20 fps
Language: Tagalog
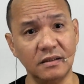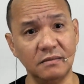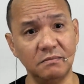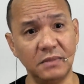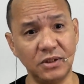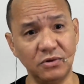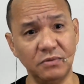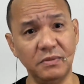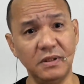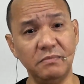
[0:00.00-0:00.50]

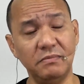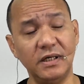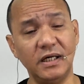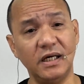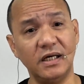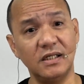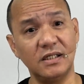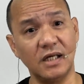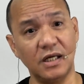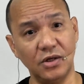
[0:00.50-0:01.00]
Ba't ko
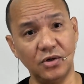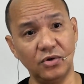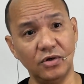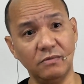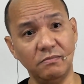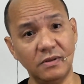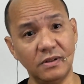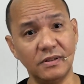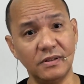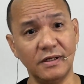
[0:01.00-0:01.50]
bibigay sa
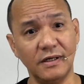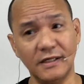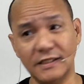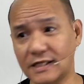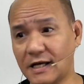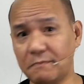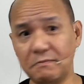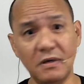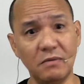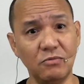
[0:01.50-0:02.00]
Ibi-
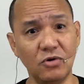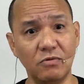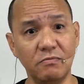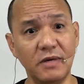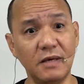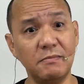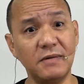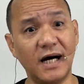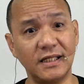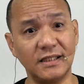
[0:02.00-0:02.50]
Sabi mo,
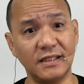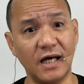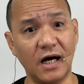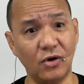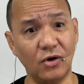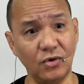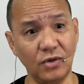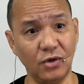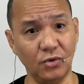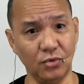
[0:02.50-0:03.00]
may mga
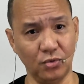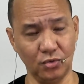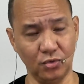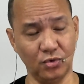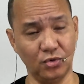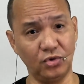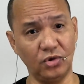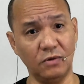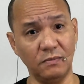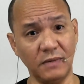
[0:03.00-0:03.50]
taong
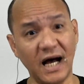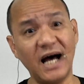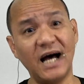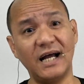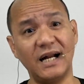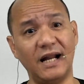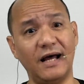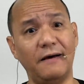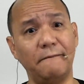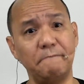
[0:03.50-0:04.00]
nagugutom.
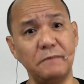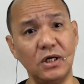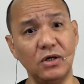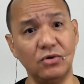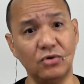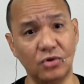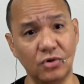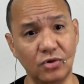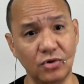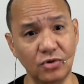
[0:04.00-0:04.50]

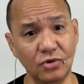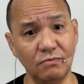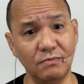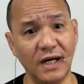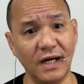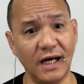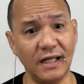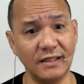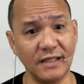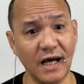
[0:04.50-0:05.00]
Hahanapin ko yung
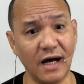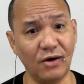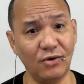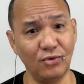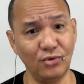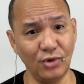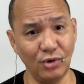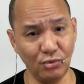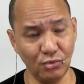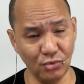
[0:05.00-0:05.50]
mga
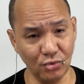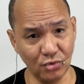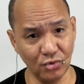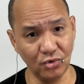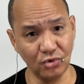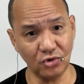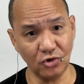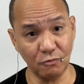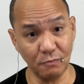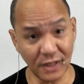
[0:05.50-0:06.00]
taong
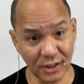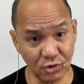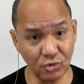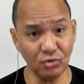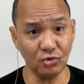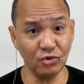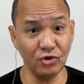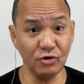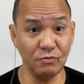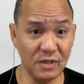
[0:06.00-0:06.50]
nagugutom at
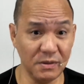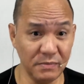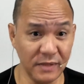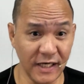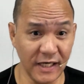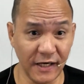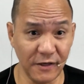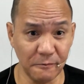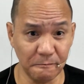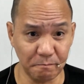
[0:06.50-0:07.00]
doon ko
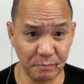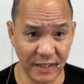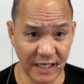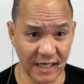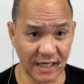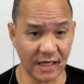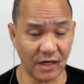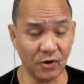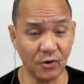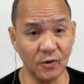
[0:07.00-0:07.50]
ibibigay yung
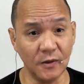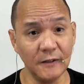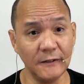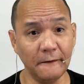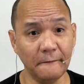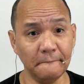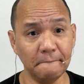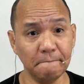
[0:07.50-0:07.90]
pera ko.